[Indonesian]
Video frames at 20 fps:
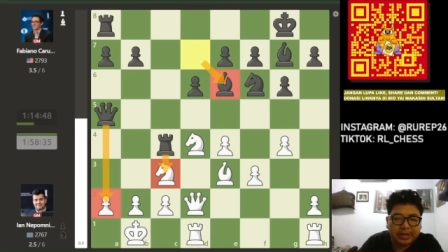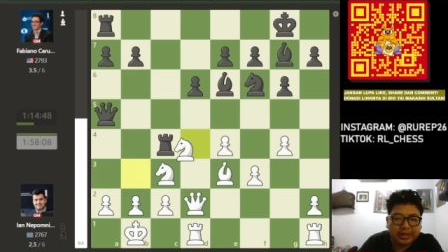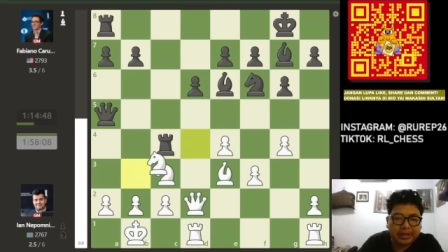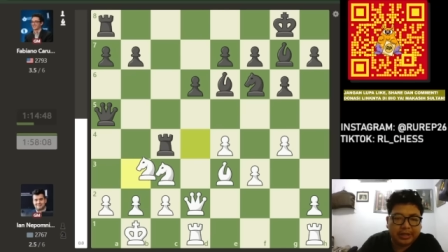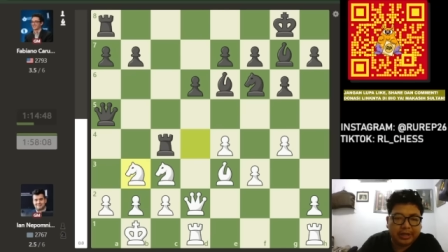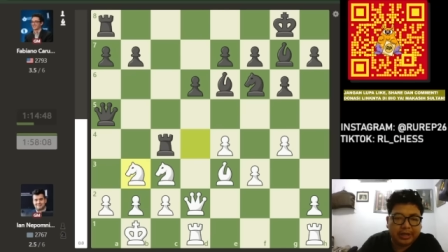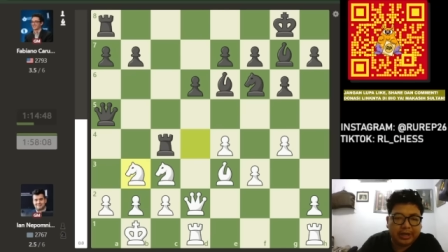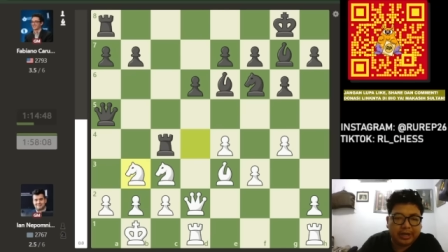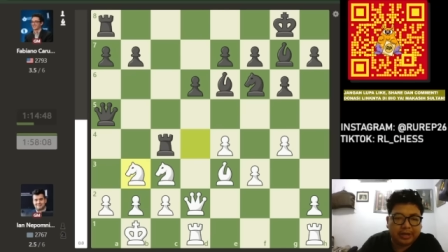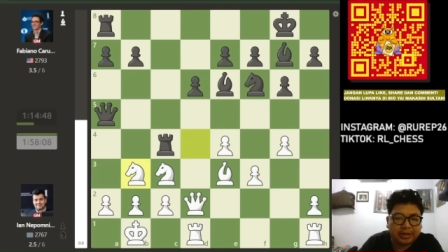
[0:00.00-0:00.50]

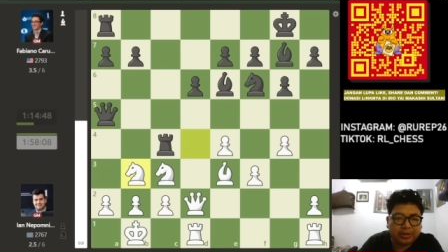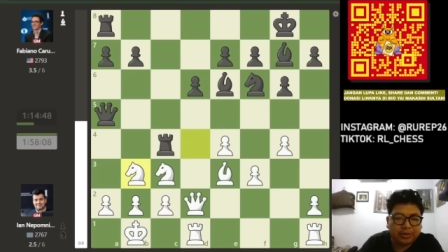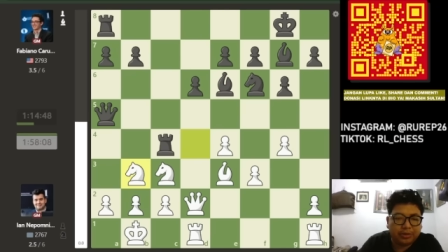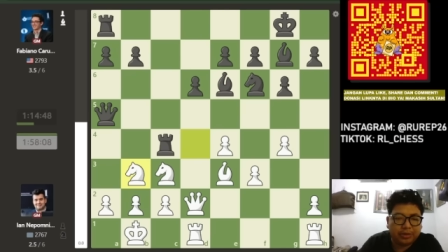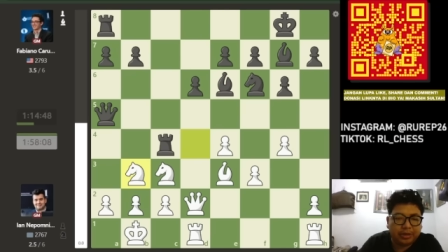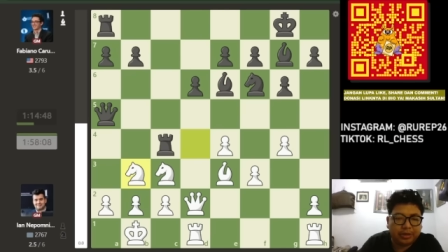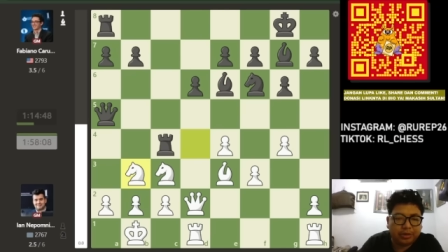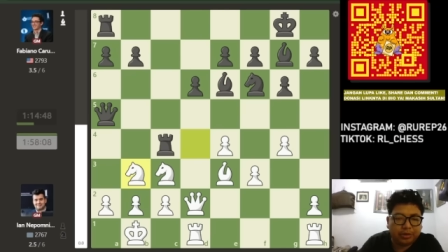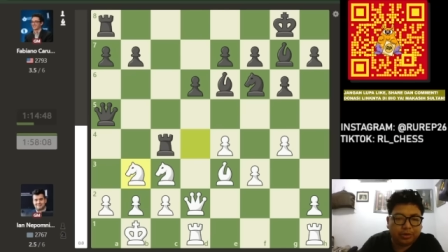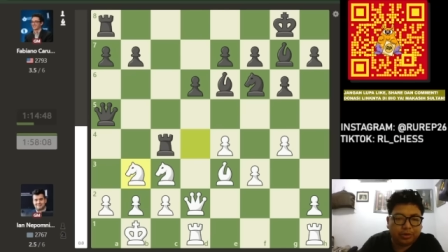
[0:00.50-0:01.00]
Jadi langsung
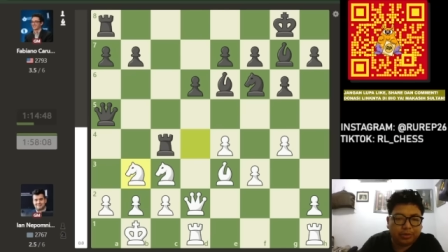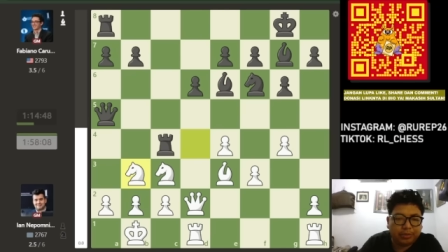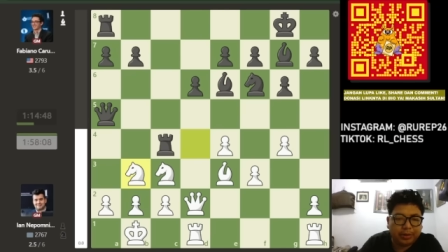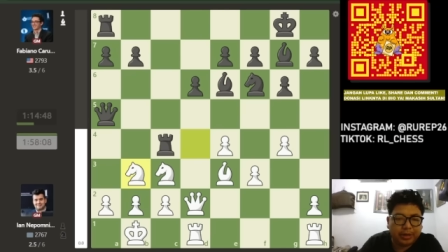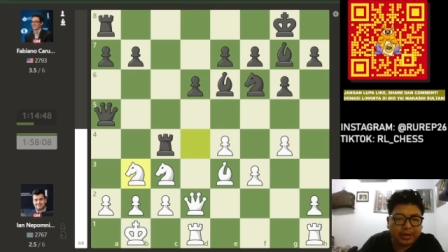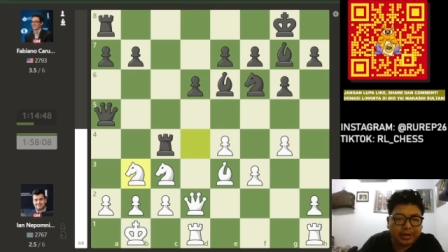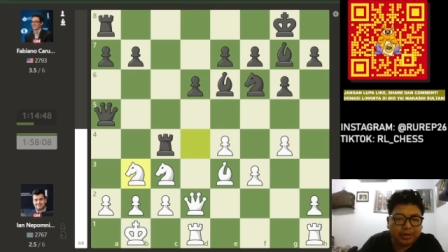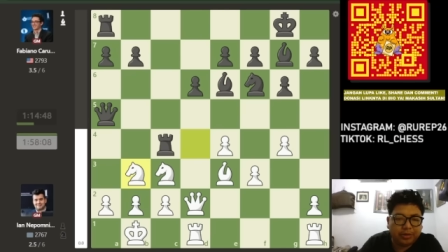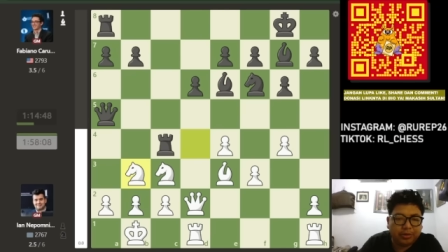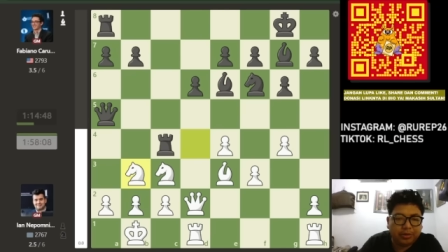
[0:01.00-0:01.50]
ditutup
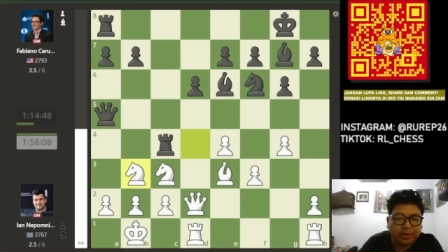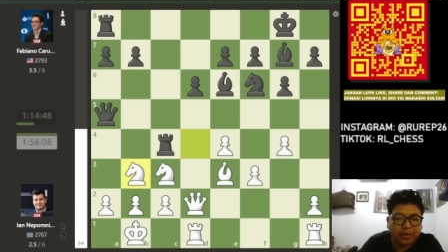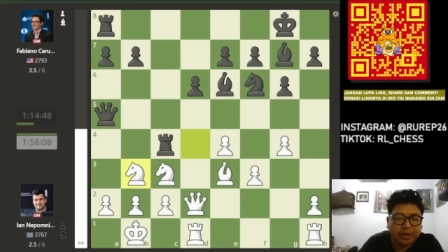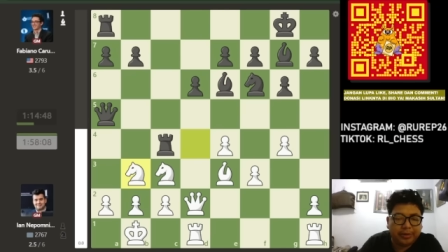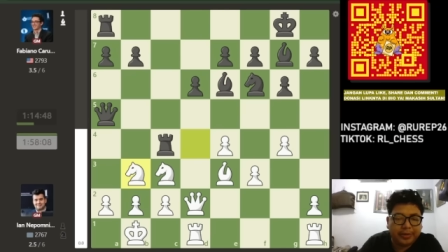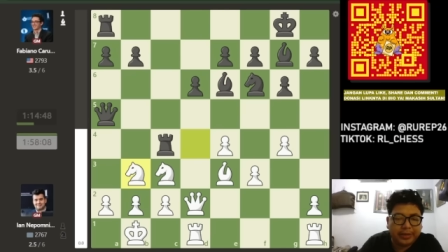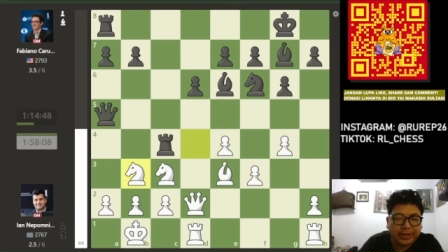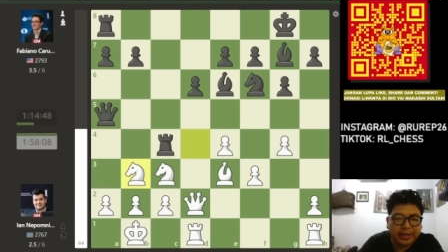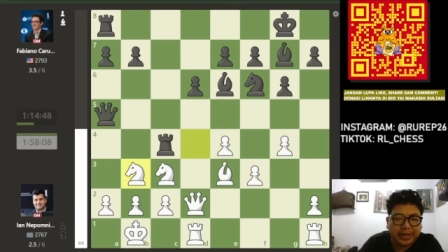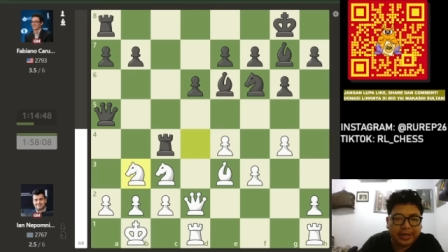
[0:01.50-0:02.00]
dengan kuda
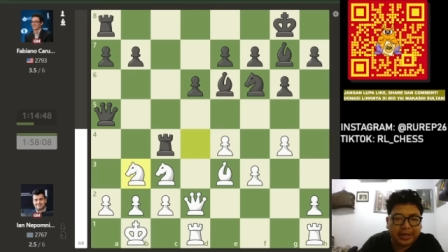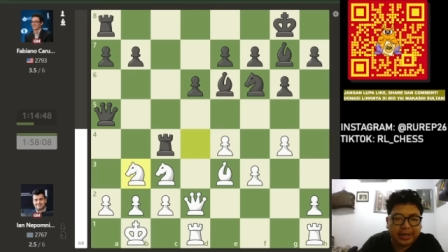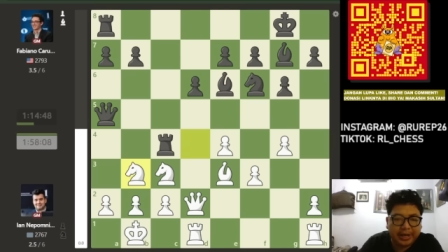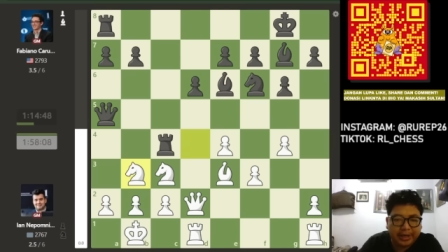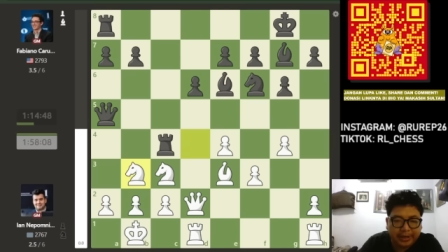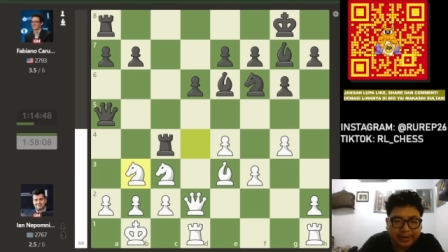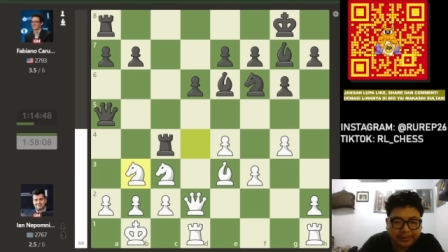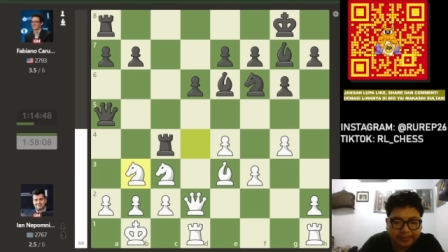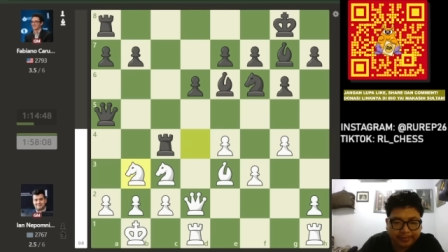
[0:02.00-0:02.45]
B3.